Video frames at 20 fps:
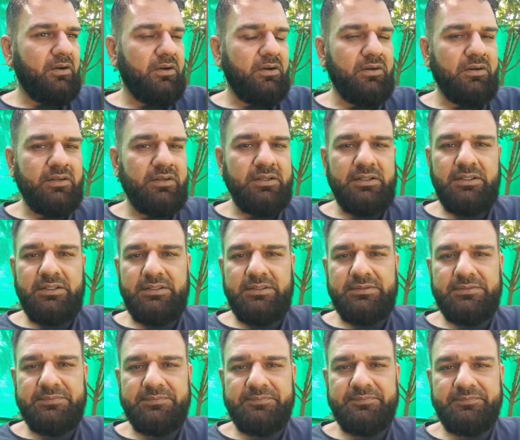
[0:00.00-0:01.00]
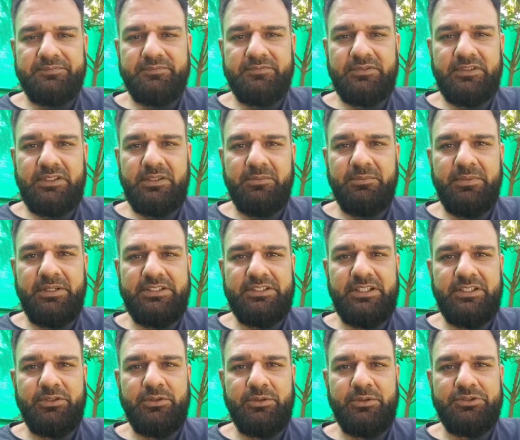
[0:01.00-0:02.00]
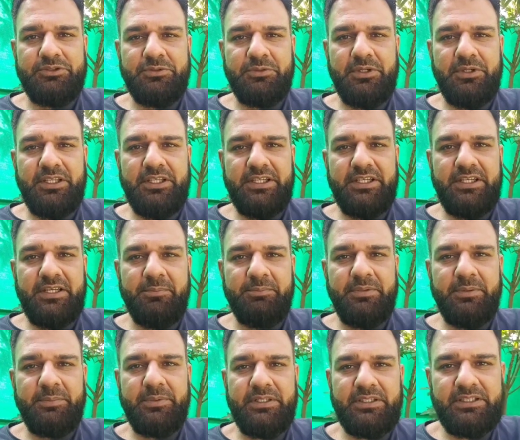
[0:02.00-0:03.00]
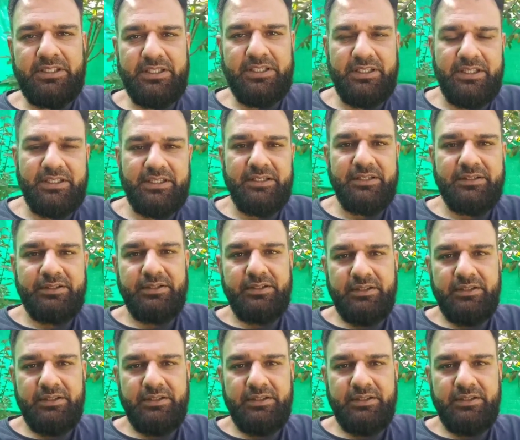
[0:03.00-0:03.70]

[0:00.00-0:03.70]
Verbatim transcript: और बच्चे तो छुट्टी के नाम पे पढ़ते ही नहीं है